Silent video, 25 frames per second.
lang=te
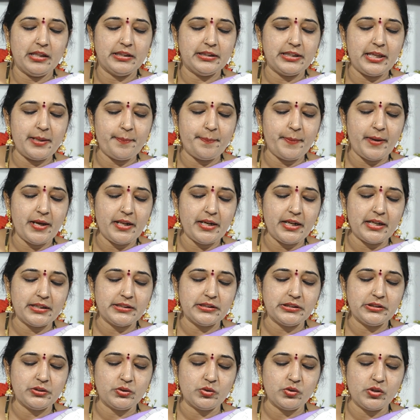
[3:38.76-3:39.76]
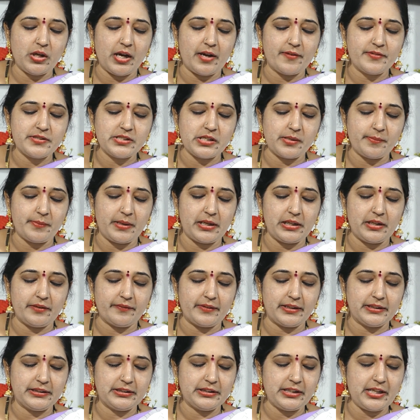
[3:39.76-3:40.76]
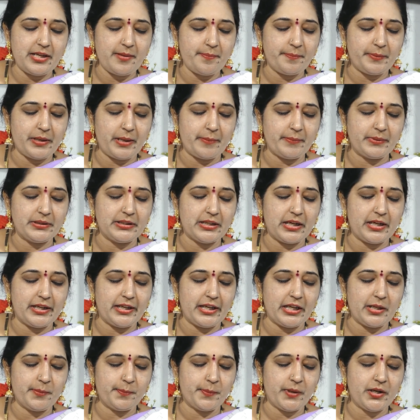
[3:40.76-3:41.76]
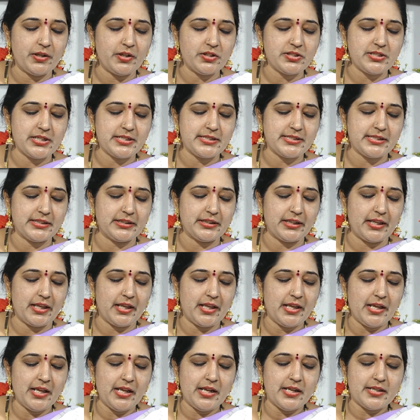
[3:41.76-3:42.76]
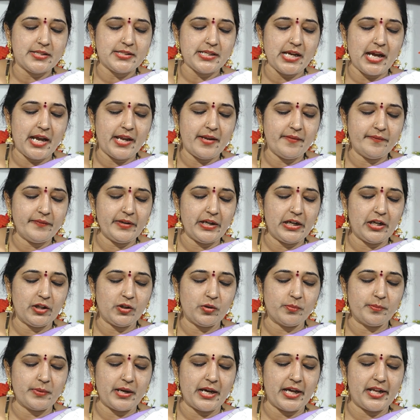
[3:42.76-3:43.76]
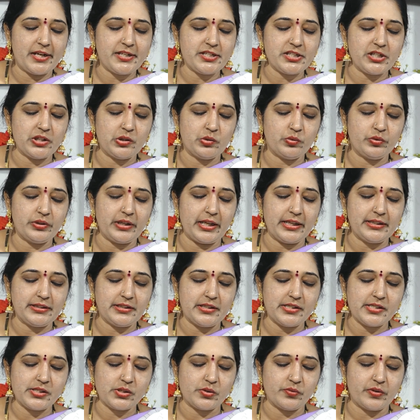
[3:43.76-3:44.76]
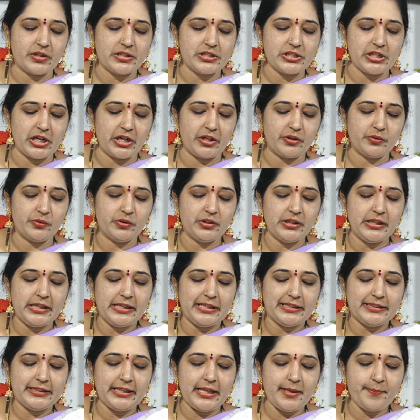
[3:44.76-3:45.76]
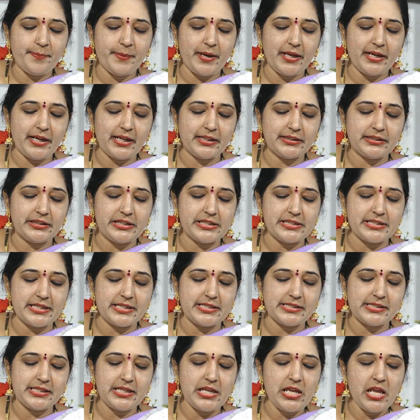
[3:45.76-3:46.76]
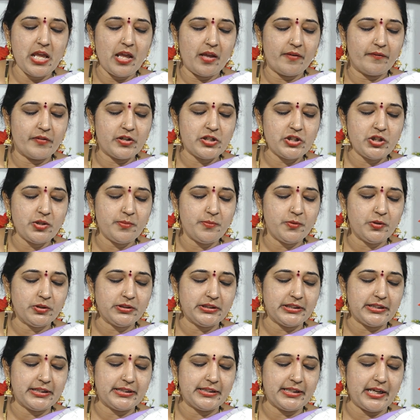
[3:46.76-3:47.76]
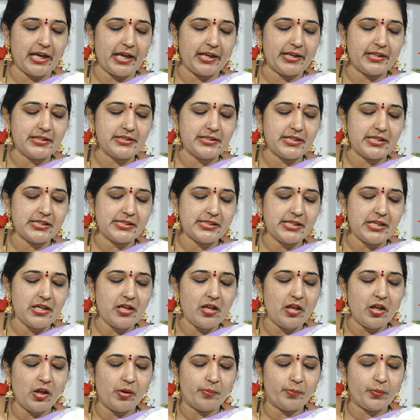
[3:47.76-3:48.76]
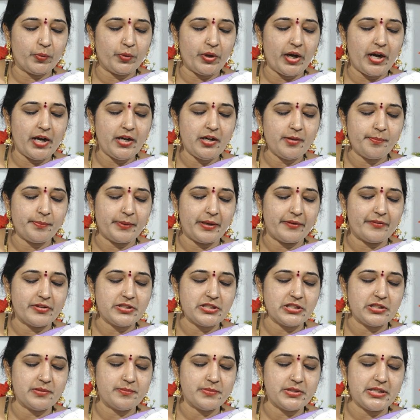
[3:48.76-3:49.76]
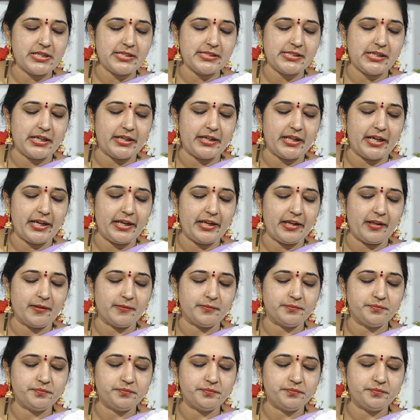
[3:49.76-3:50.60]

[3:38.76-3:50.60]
దీపారాధనకు అవసరమైన వత్తి ప్రమిద ఏర్పాటు చేసింది సాయం వేళకు మహర్షి నూనె తీసుకువచ్చాడు దీపారాధన చేసి విష్ణుమూర్తిని ధ్యానం చేసి పురాణ ప్రవచనం చేశాడు ఆయన